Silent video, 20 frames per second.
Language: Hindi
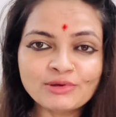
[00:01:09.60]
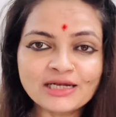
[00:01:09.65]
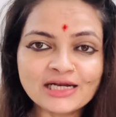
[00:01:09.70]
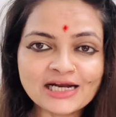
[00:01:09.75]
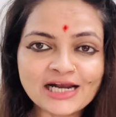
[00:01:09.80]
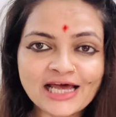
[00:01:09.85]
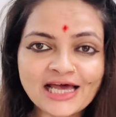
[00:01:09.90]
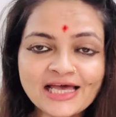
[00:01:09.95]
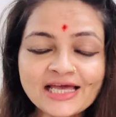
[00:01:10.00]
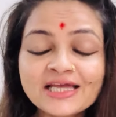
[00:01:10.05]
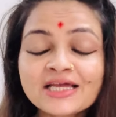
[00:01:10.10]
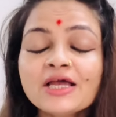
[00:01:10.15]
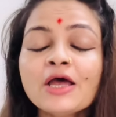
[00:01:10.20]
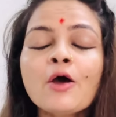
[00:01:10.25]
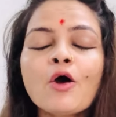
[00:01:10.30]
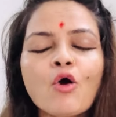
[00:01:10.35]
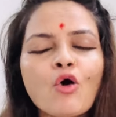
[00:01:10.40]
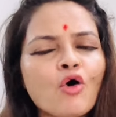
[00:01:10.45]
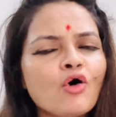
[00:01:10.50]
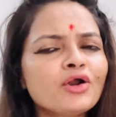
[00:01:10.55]
मिल रहा है
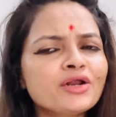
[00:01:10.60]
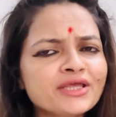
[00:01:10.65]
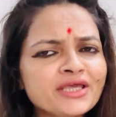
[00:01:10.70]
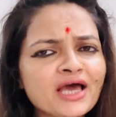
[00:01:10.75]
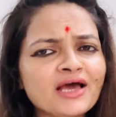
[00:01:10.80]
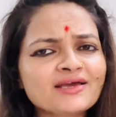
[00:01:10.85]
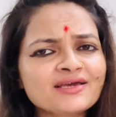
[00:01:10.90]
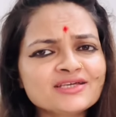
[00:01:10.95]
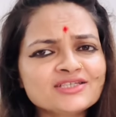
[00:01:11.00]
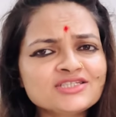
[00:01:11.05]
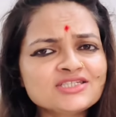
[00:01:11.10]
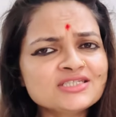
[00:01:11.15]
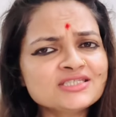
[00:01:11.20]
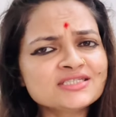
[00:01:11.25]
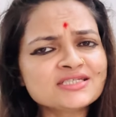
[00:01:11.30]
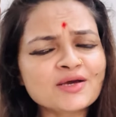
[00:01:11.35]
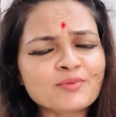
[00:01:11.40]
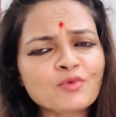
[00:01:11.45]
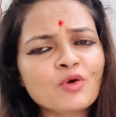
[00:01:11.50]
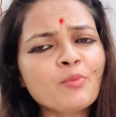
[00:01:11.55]
और क्या क्या
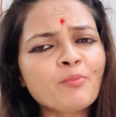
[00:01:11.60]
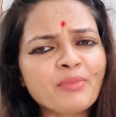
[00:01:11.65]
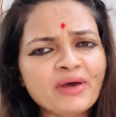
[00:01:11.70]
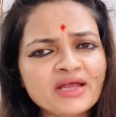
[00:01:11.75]
चीज़ें आपको